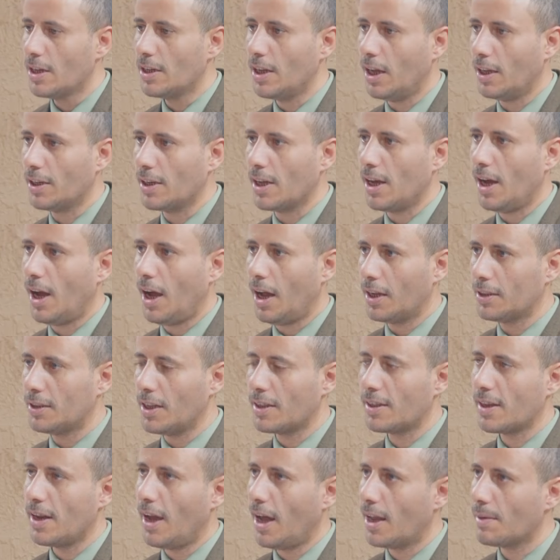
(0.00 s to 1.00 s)
يعني
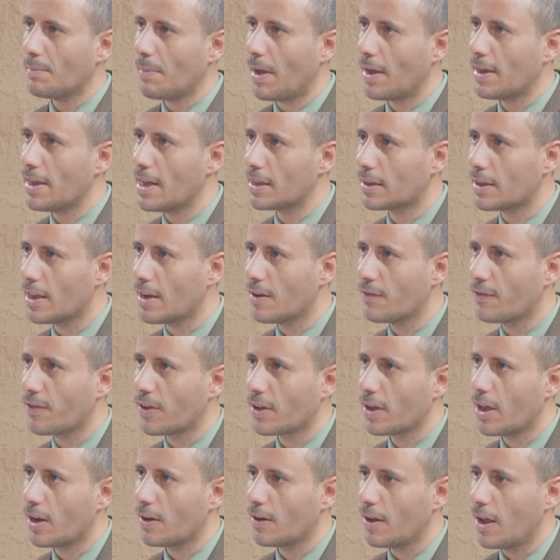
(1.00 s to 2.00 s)
حدثنا عن ماهية
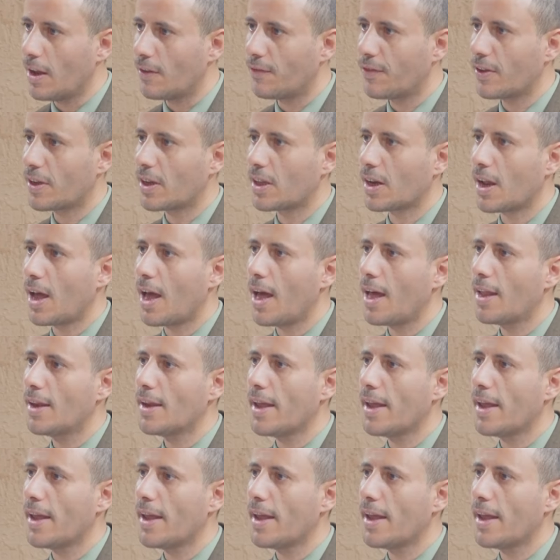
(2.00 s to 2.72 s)
الفكرة